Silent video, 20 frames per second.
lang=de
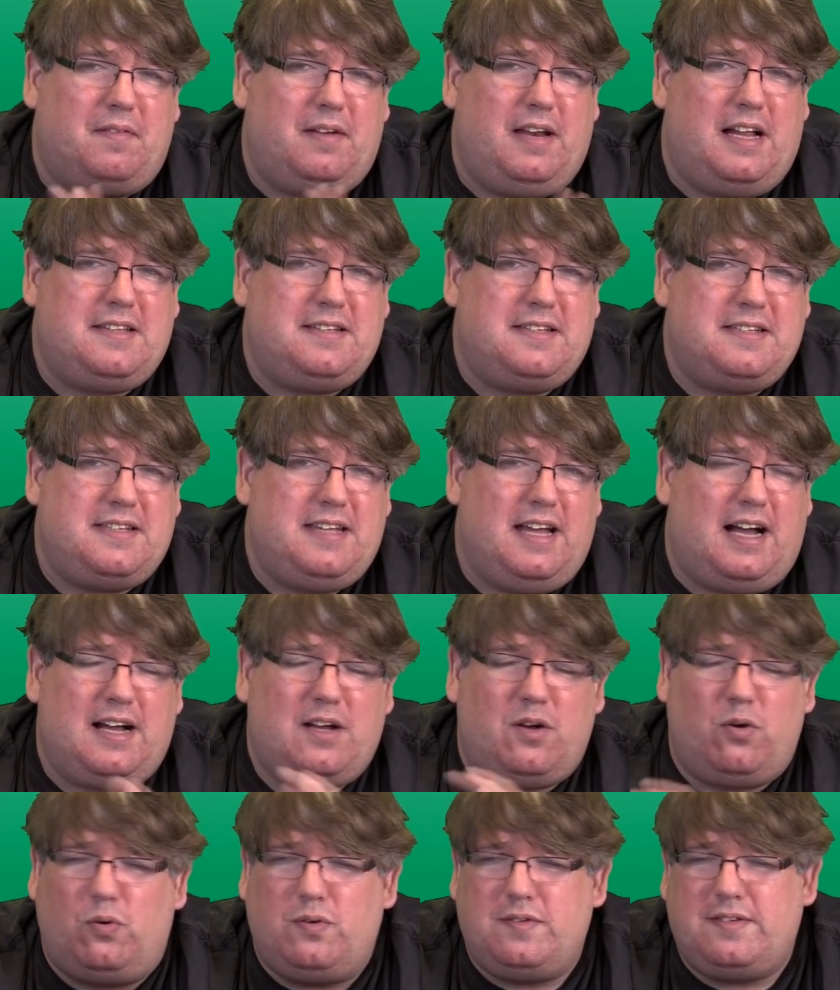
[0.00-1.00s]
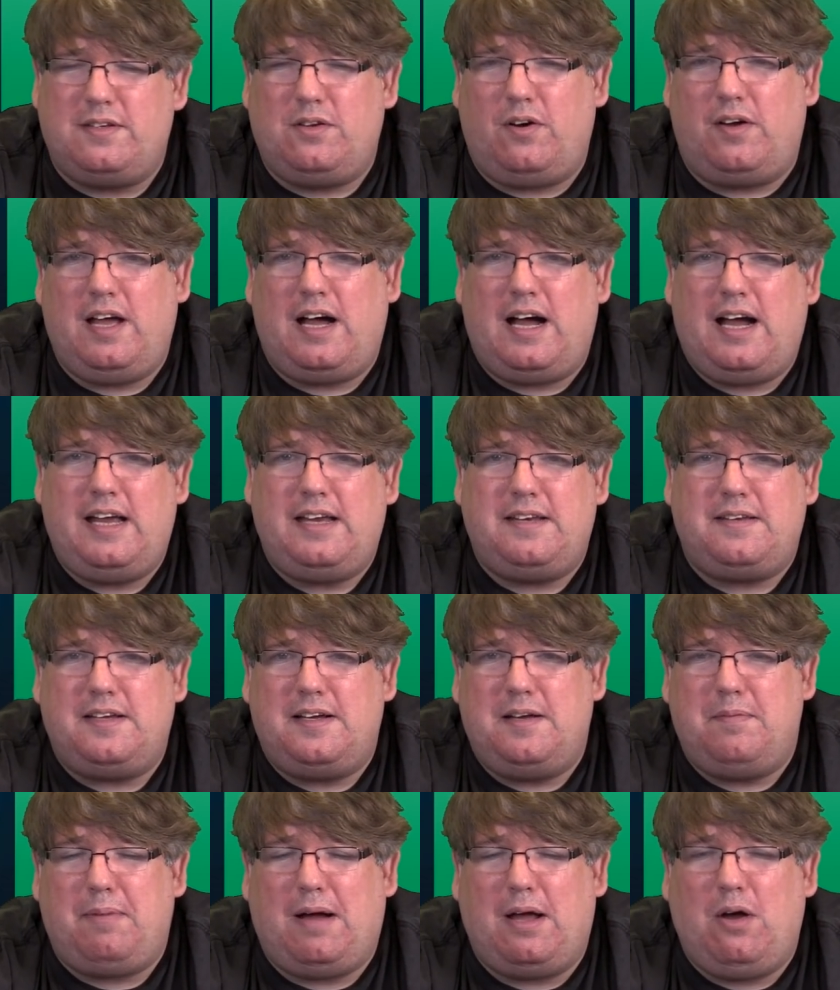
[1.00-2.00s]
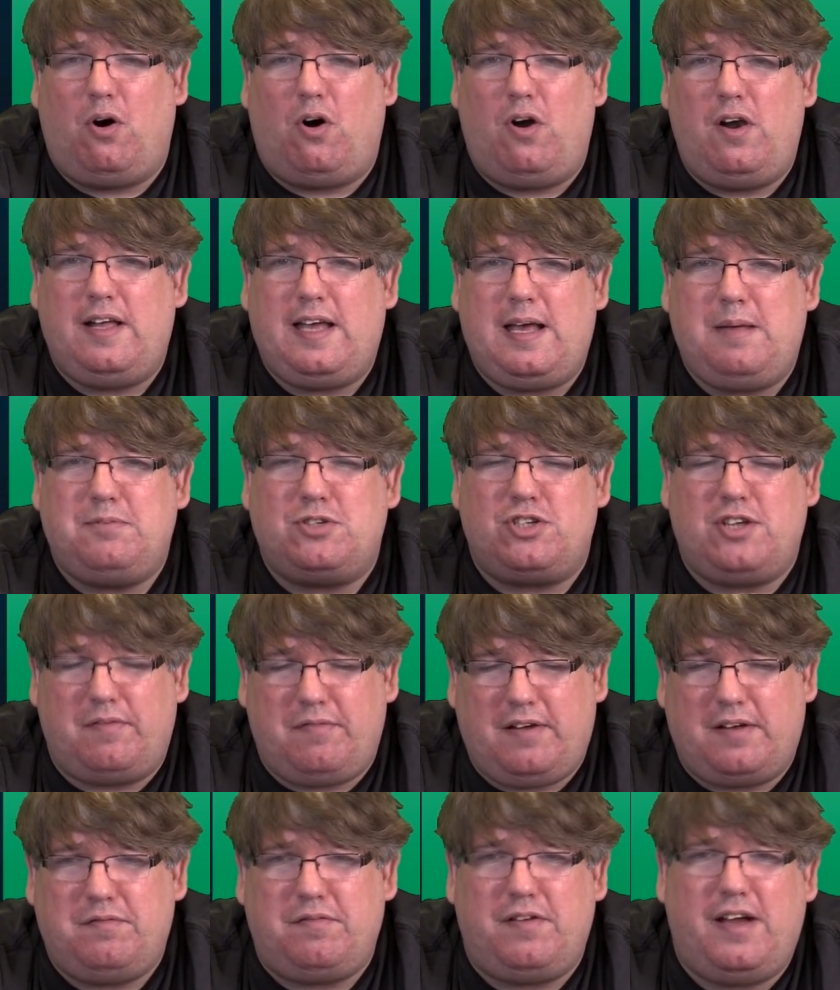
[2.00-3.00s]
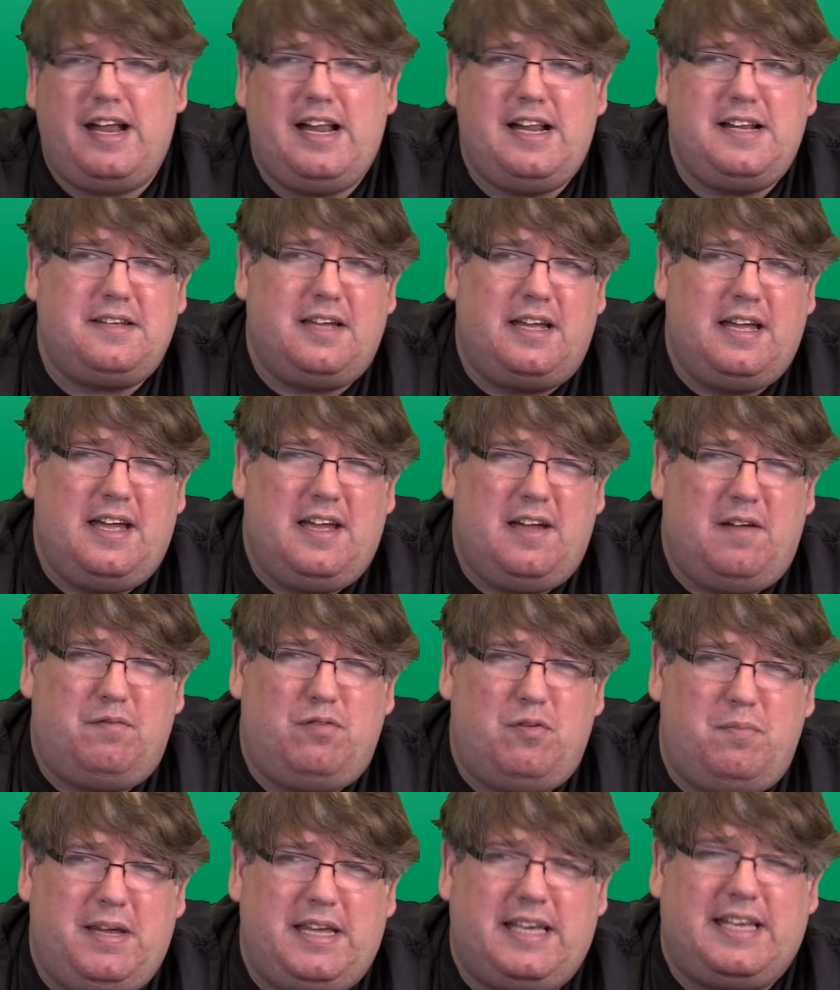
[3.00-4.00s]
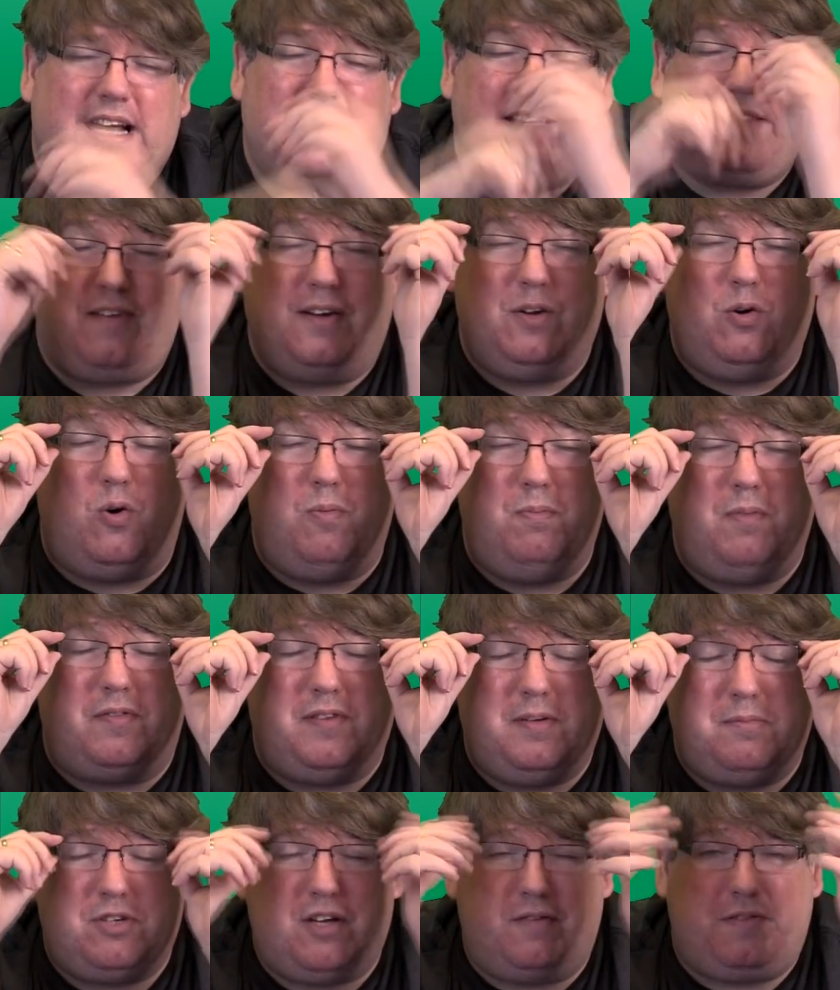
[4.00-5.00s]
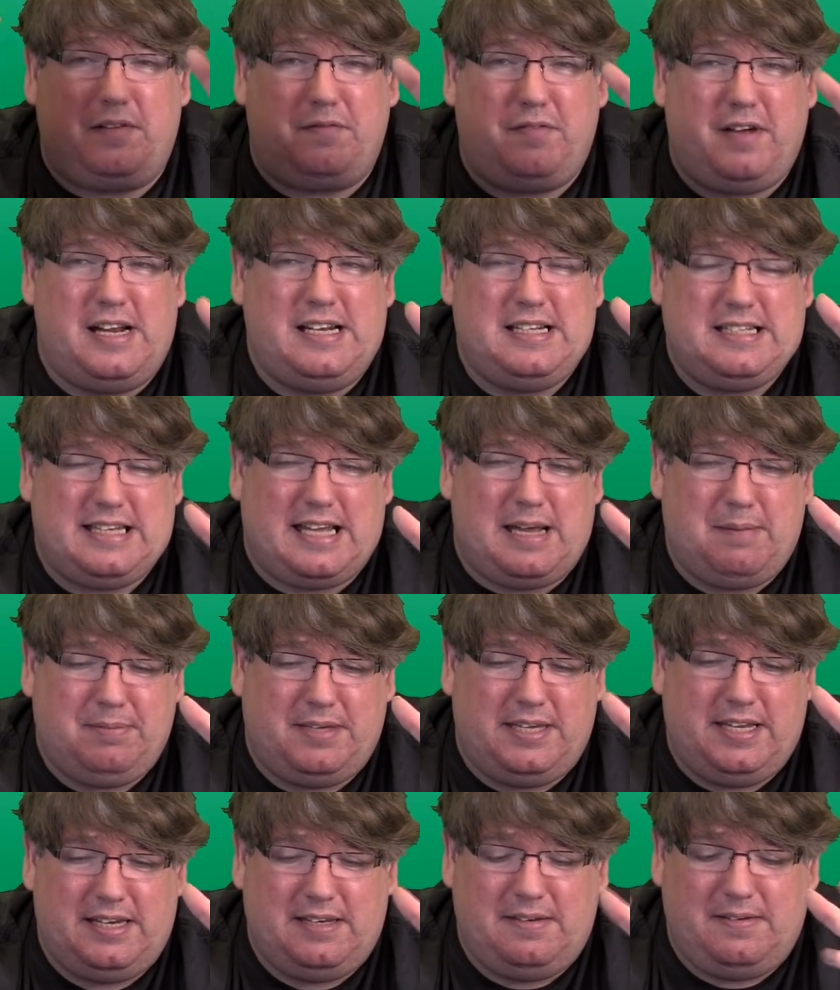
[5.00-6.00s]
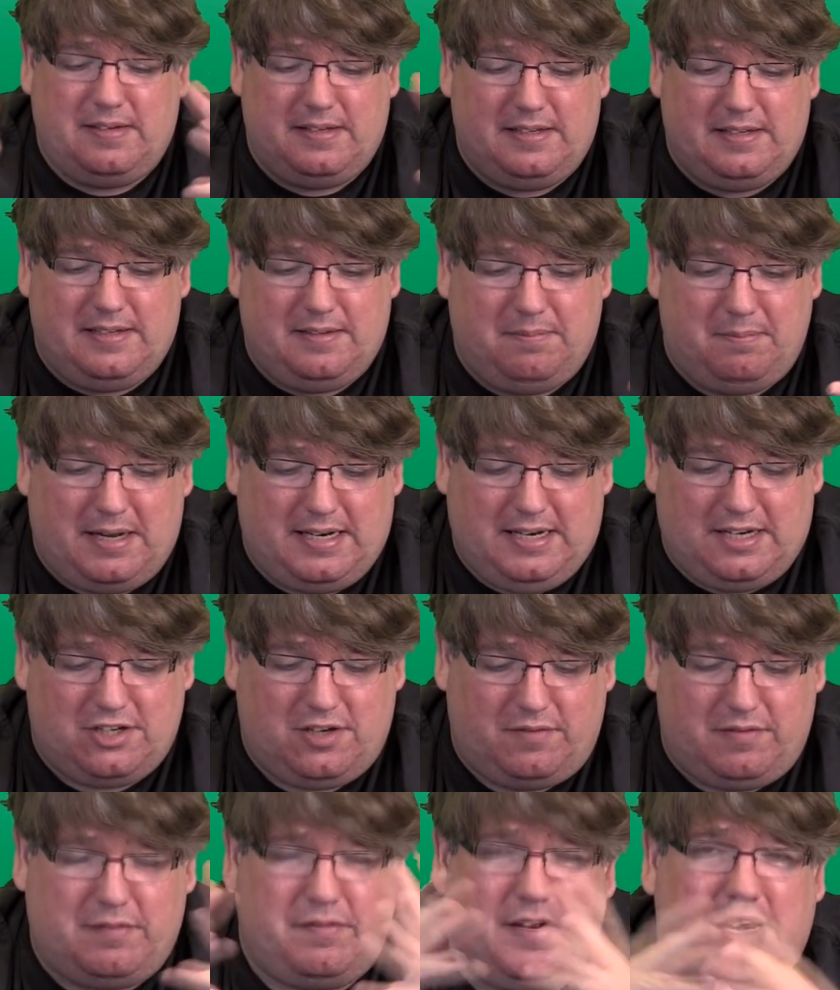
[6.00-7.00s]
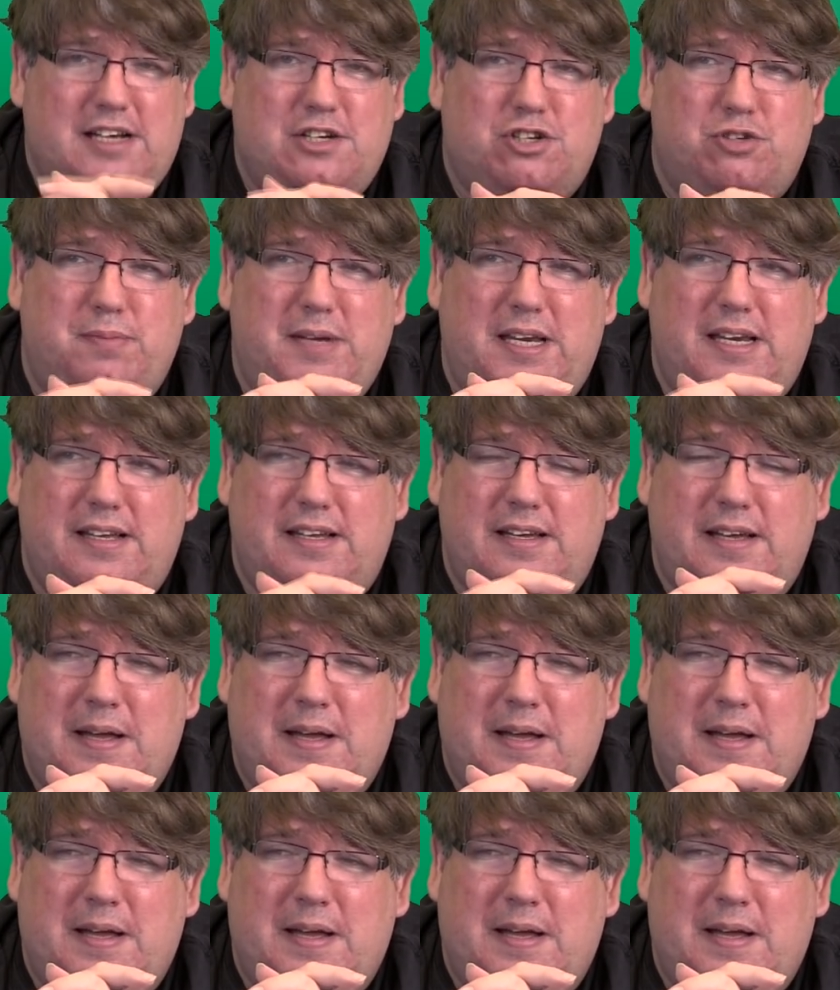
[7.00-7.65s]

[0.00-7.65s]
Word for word: Letztes Jahr große Neuheit äh, bei Hall Games, Stefan Feld. Für mich ganz weit oben auf dem Stefan Feld-Treppchen äh, meiner Stefan Feld-Spiele.